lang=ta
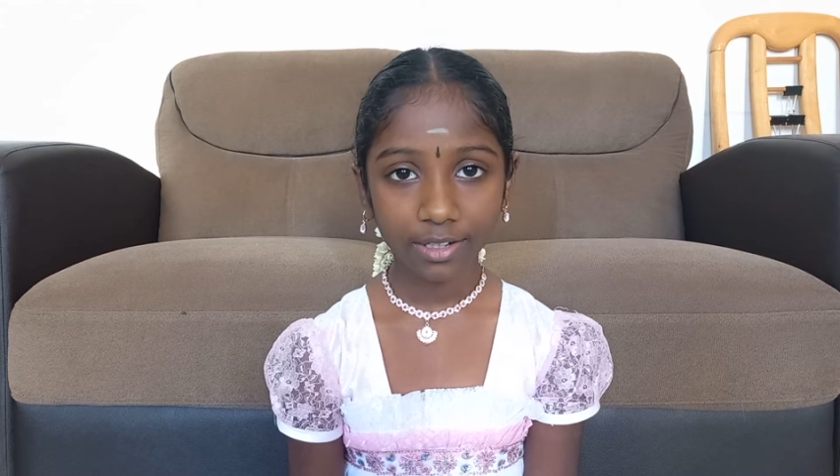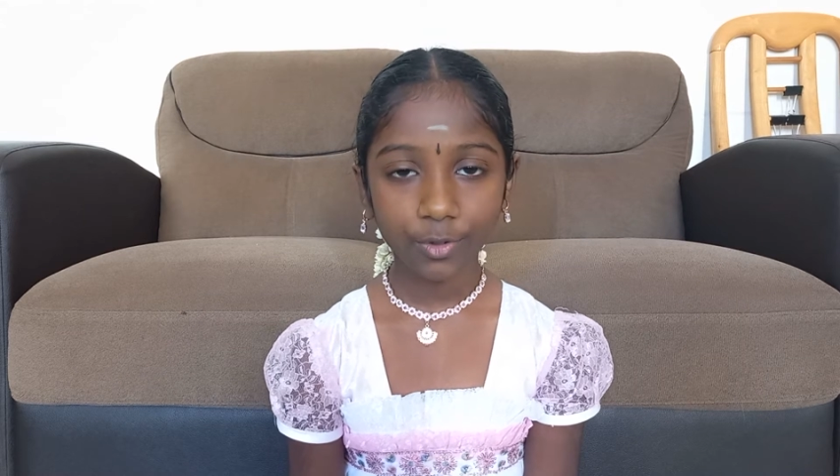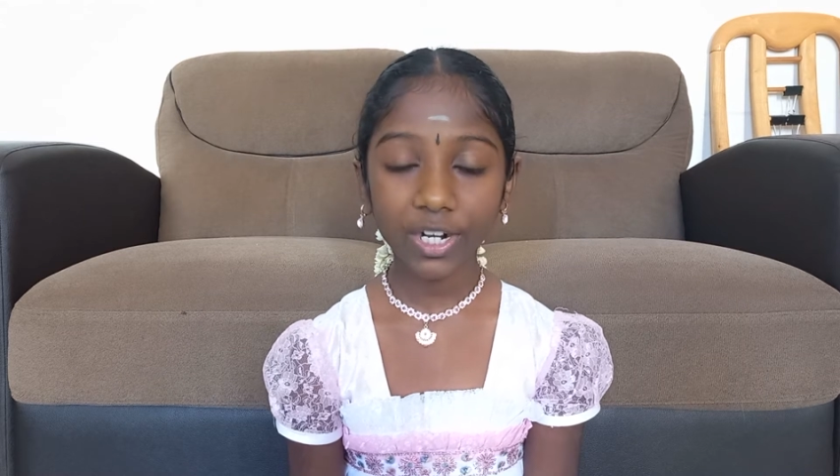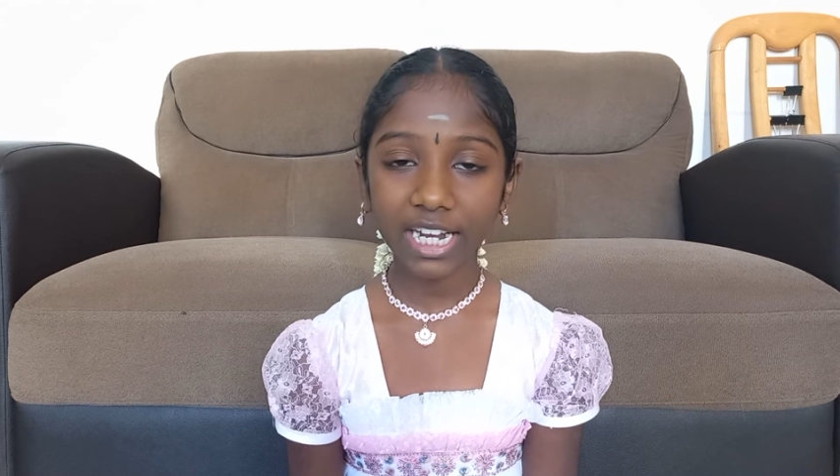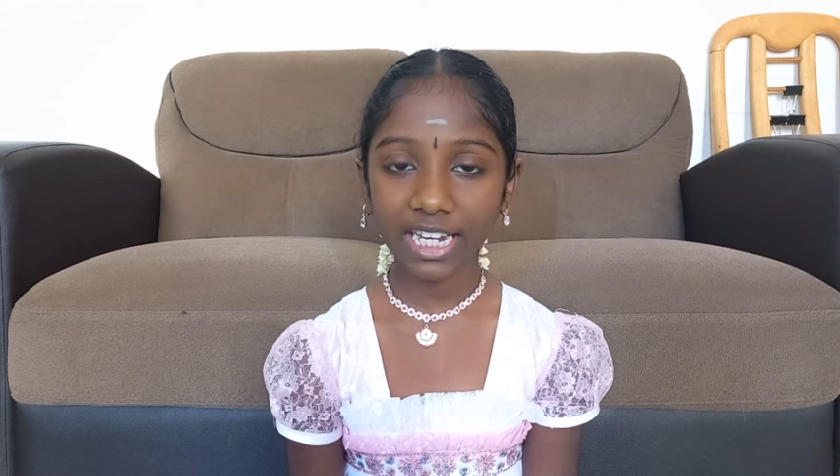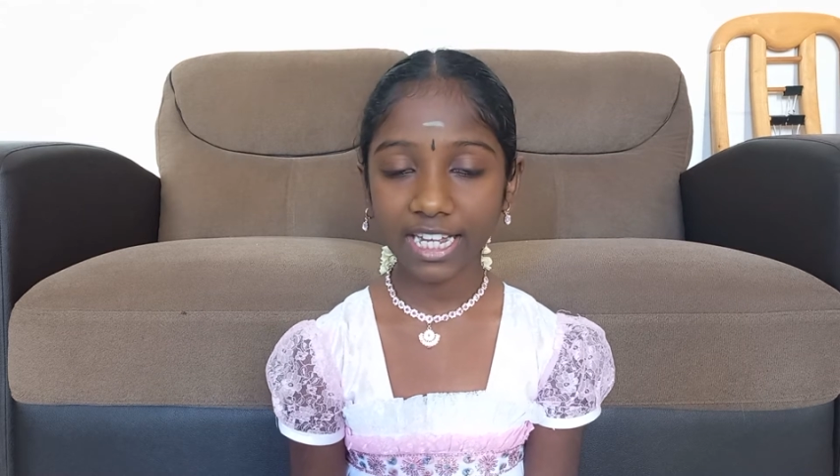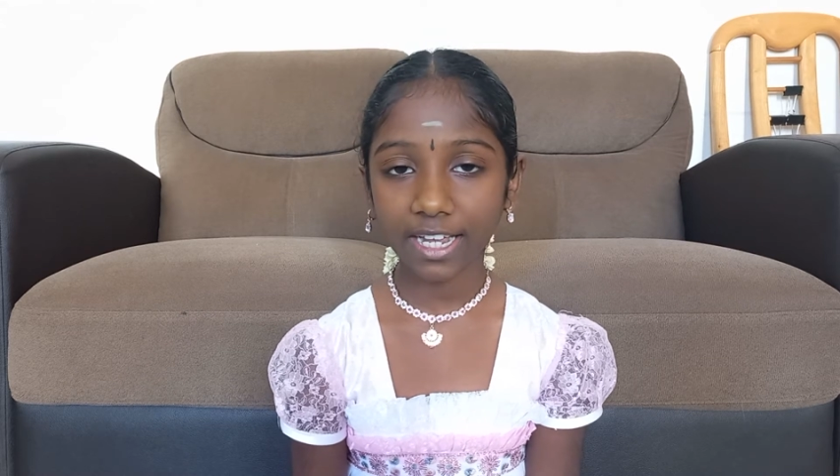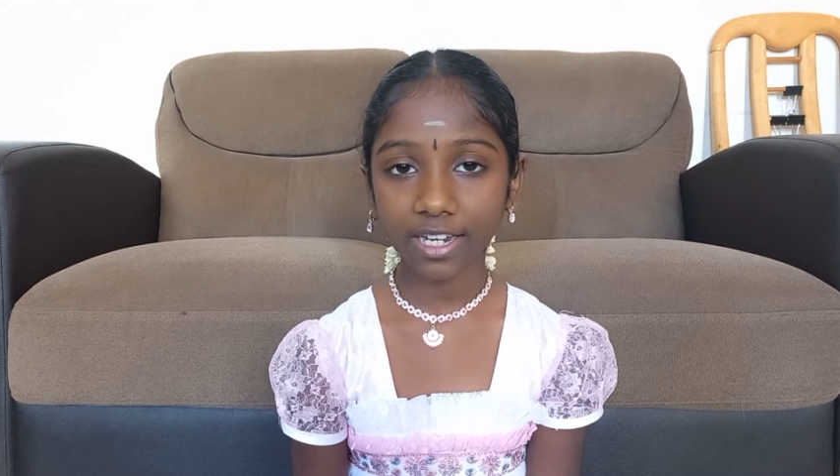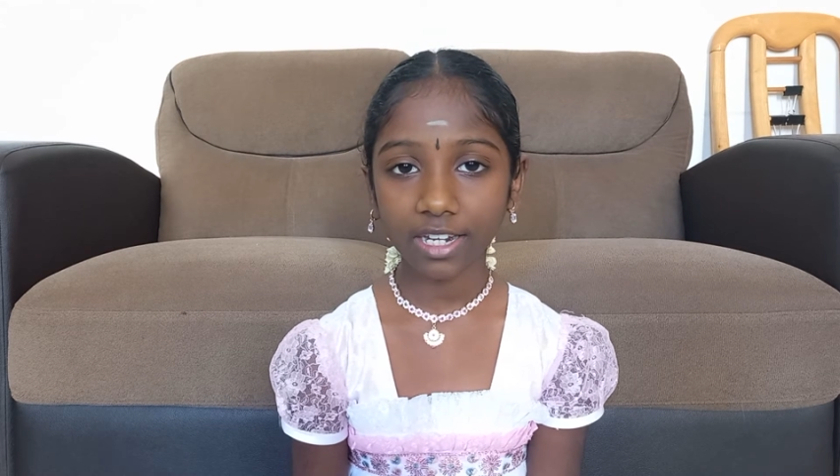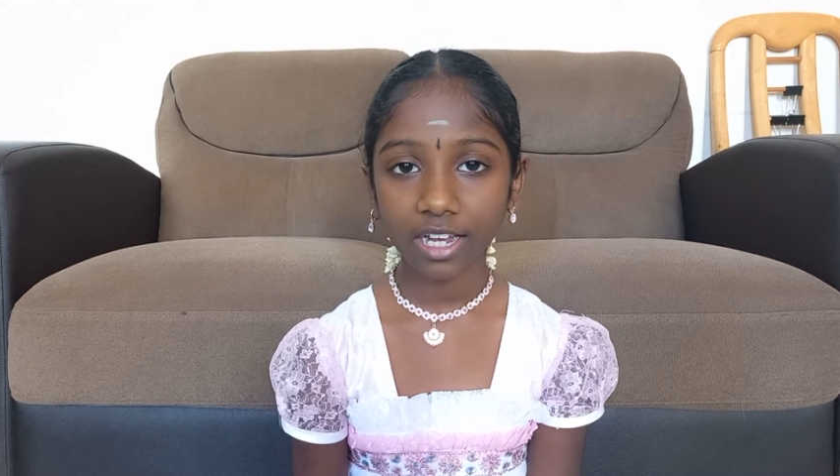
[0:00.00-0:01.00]
குரல்
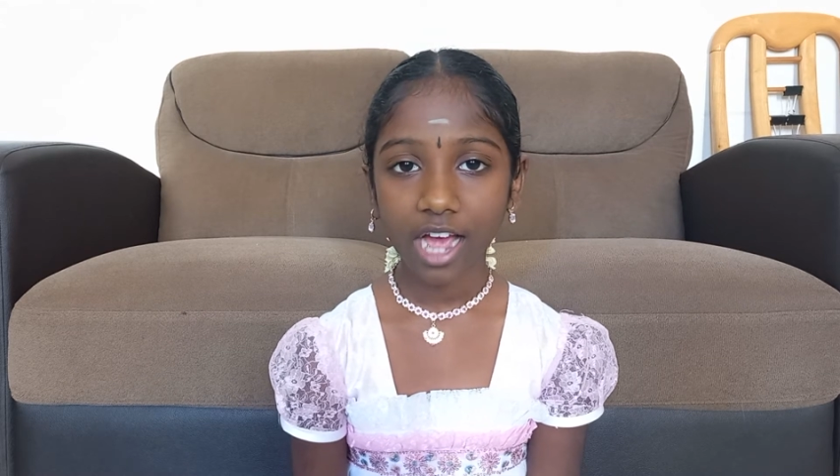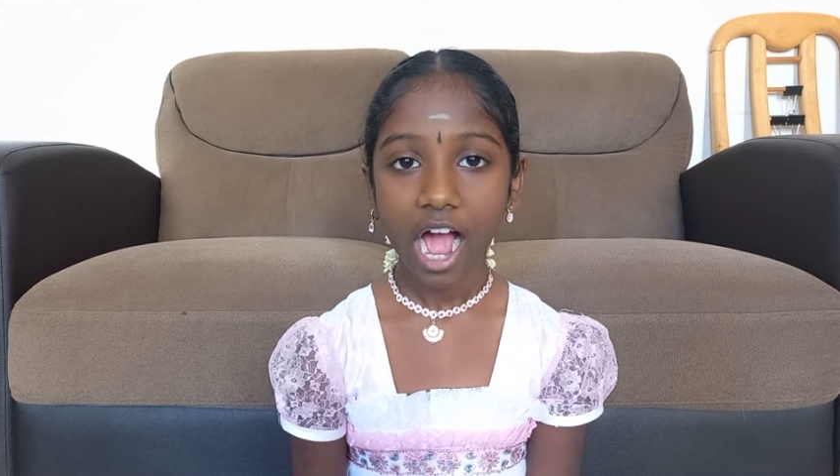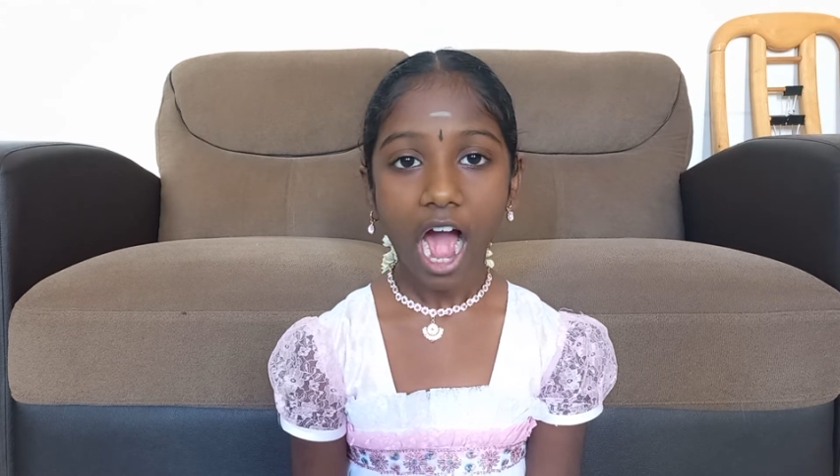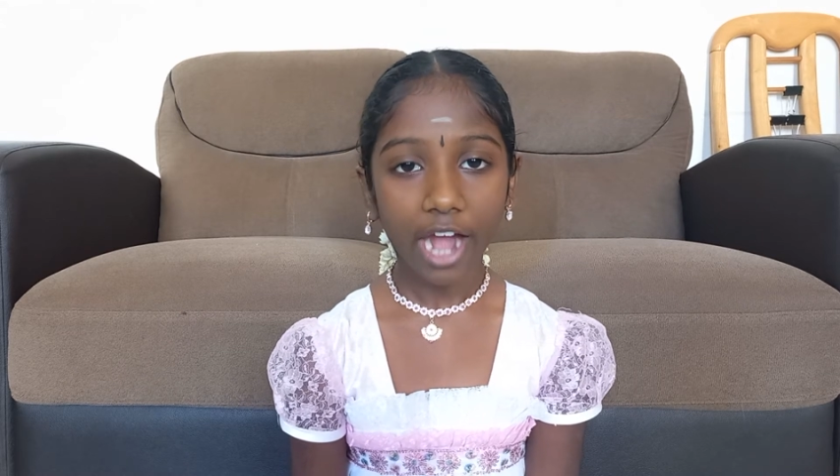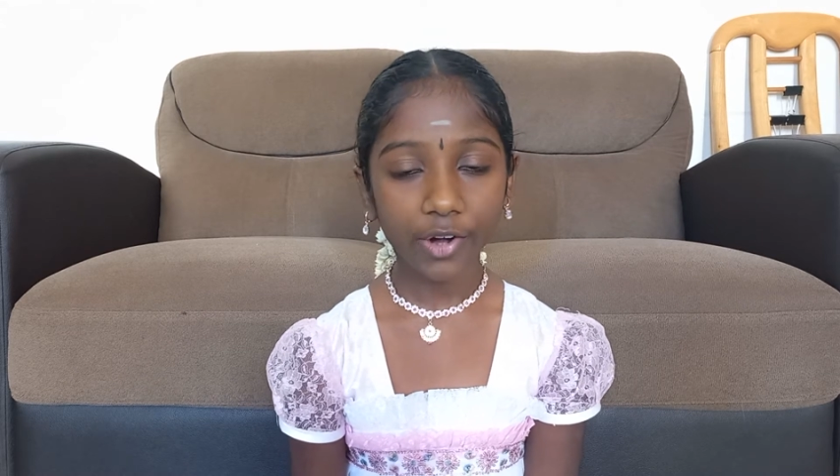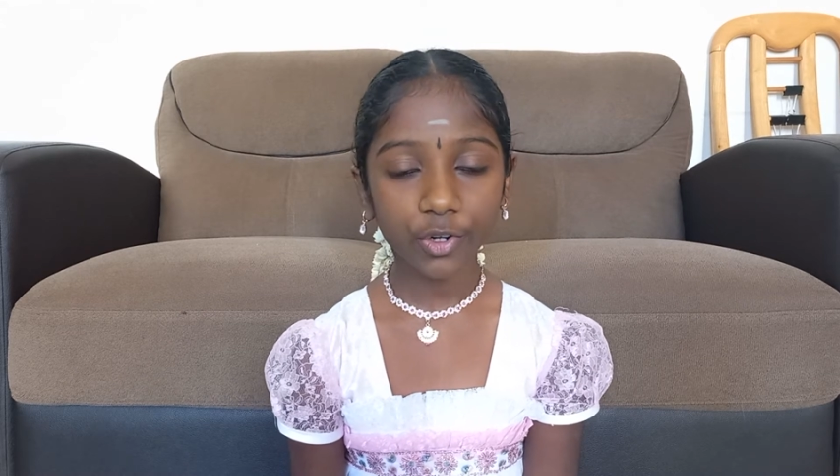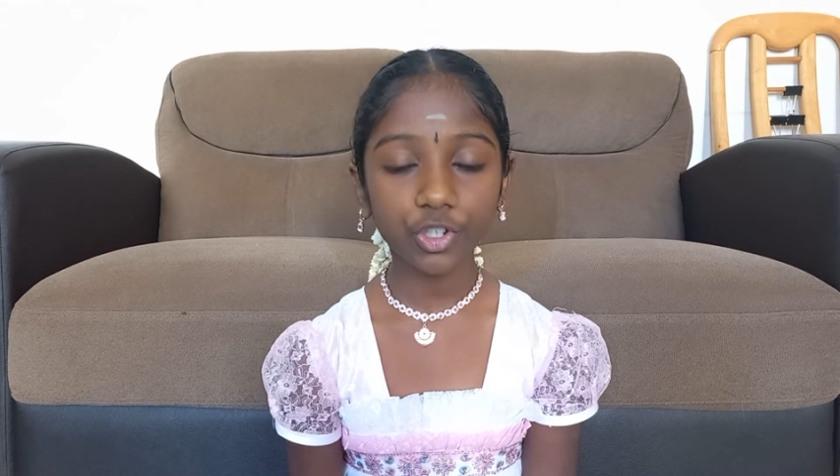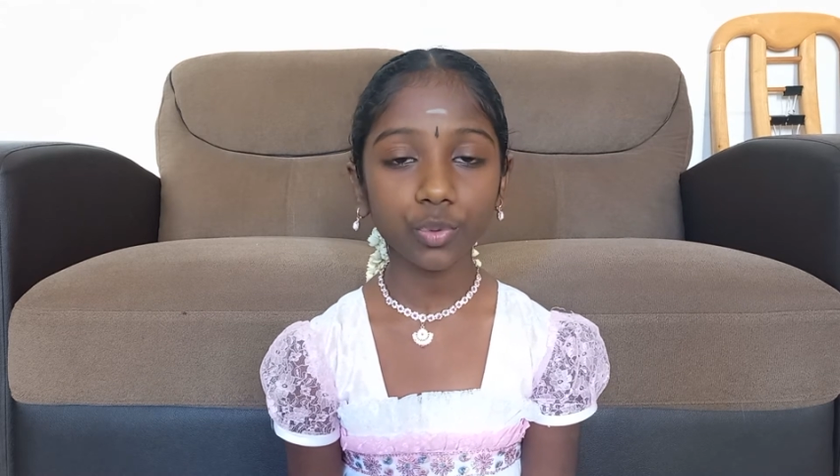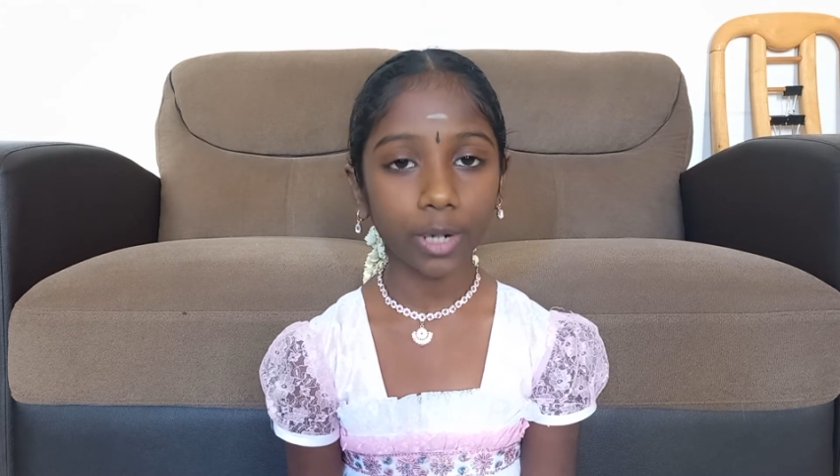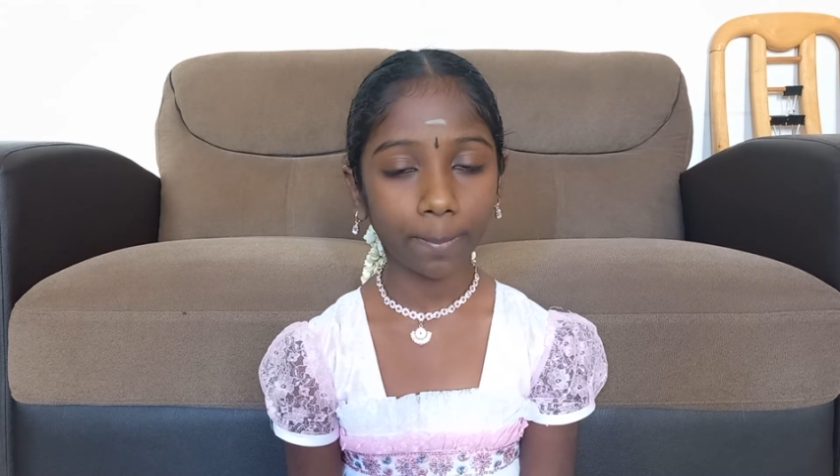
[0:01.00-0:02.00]
எண் அறுநூற்று
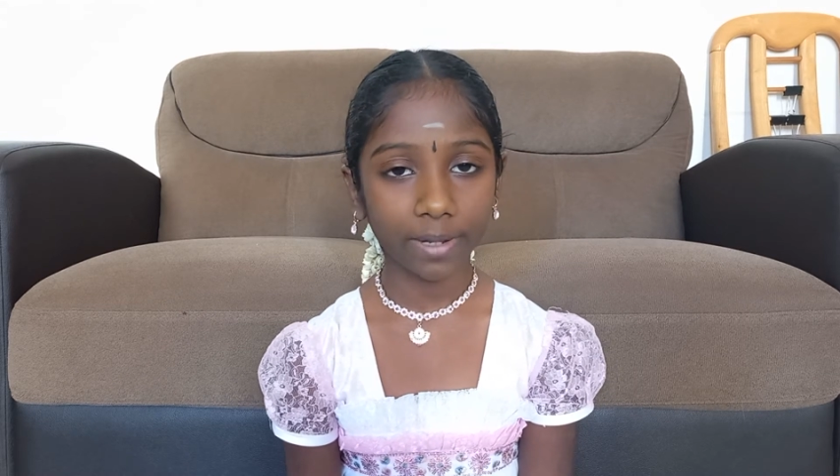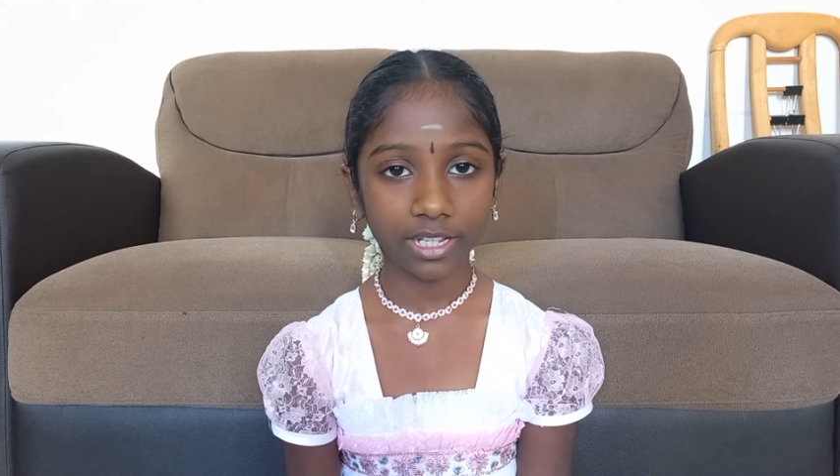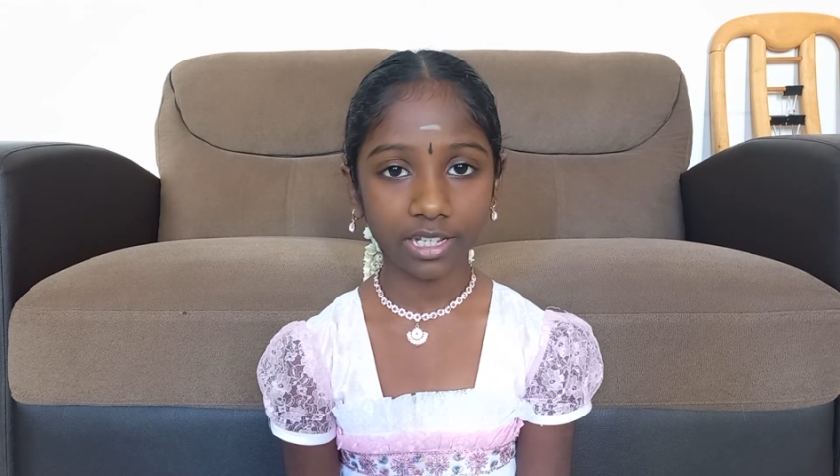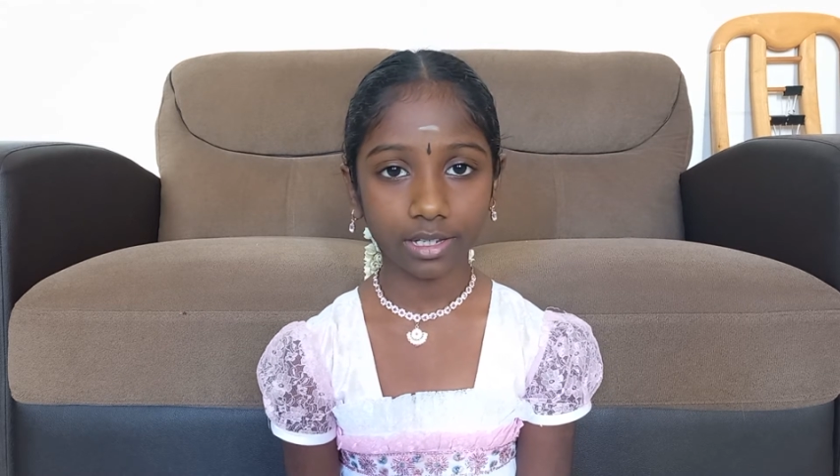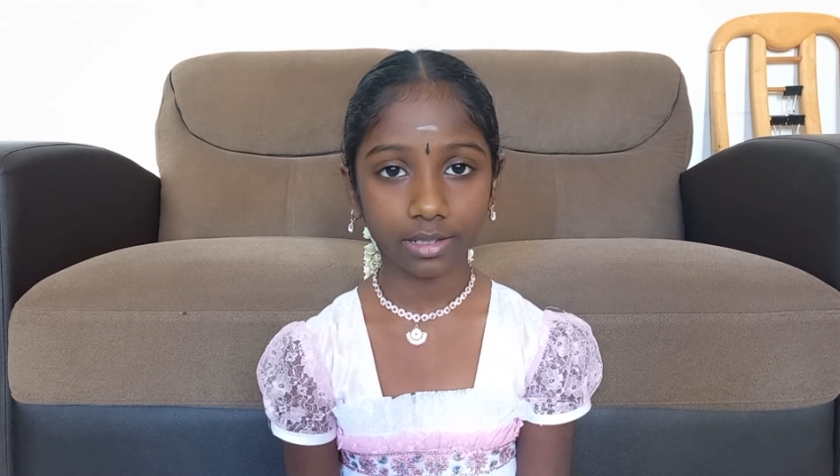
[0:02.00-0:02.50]
ஒன்பது